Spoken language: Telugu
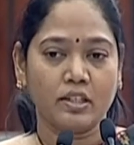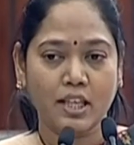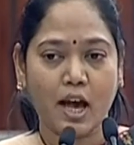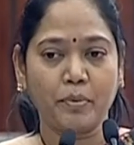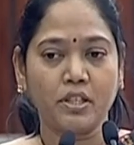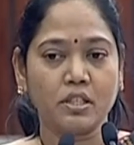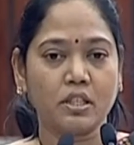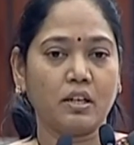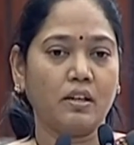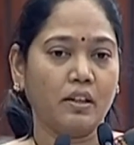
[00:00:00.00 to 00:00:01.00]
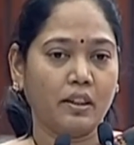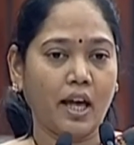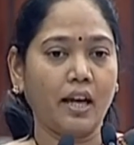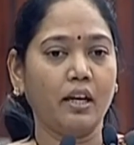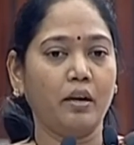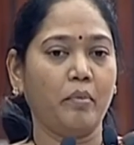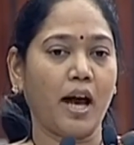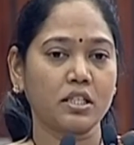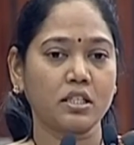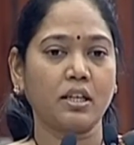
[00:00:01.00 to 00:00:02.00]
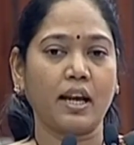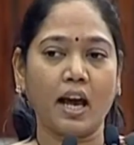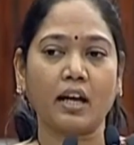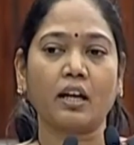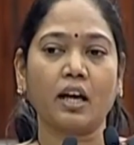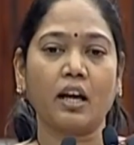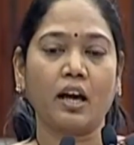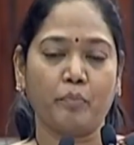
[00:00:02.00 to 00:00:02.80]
స్థాపించి దాన్ని మార్చి కల్లా